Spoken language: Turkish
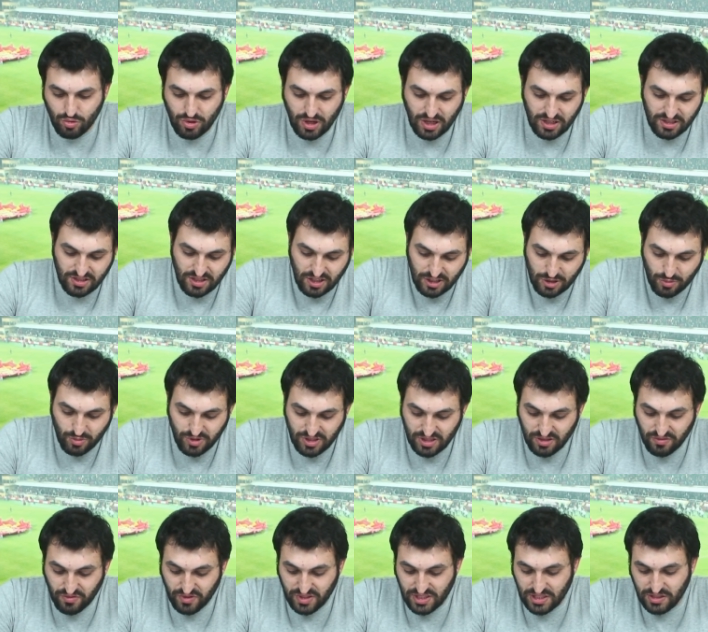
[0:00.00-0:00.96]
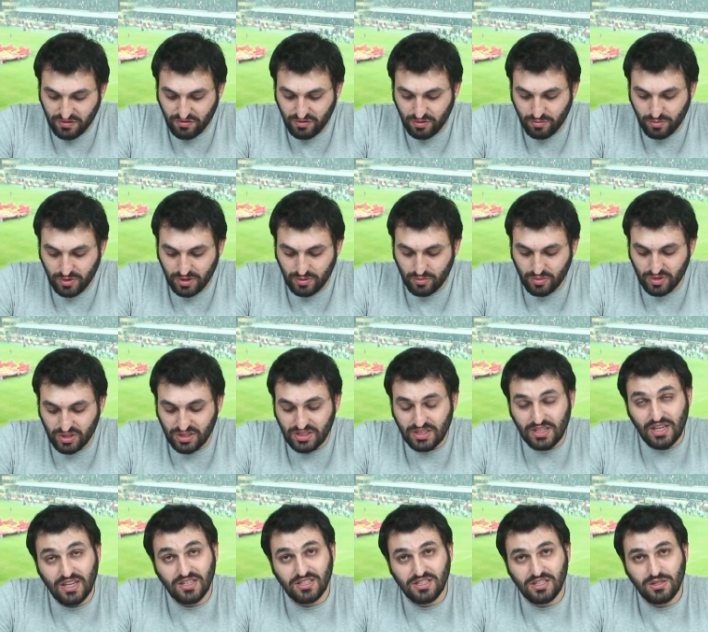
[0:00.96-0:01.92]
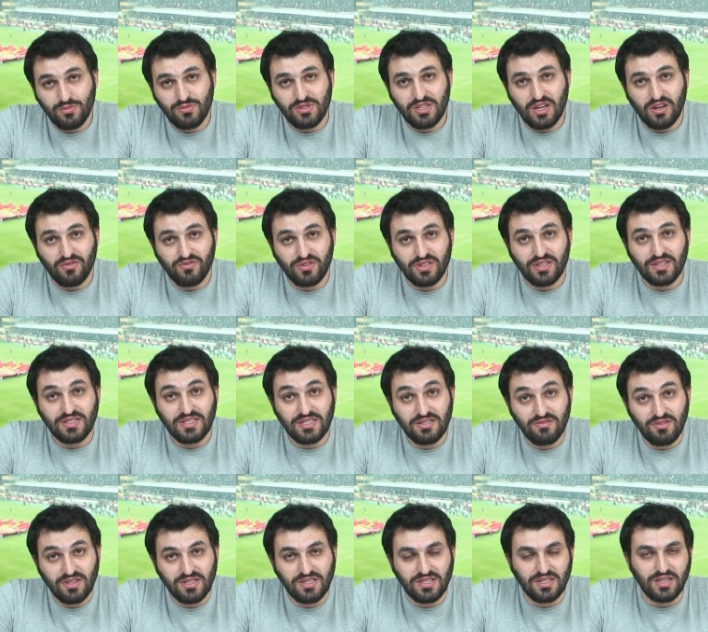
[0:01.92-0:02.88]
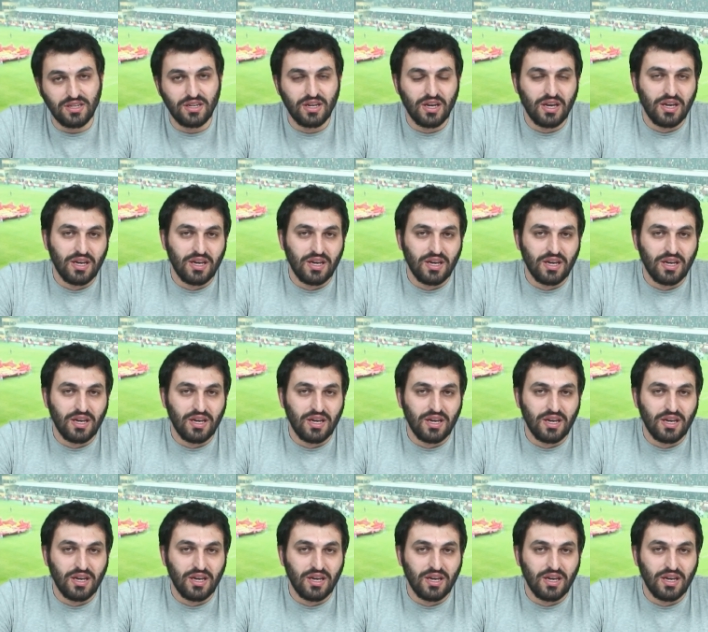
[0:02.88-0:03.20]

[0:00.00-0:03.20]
Bu karşılaşma 0-0 bitmişti. Geçtiğimiz hafta da Sivas'ı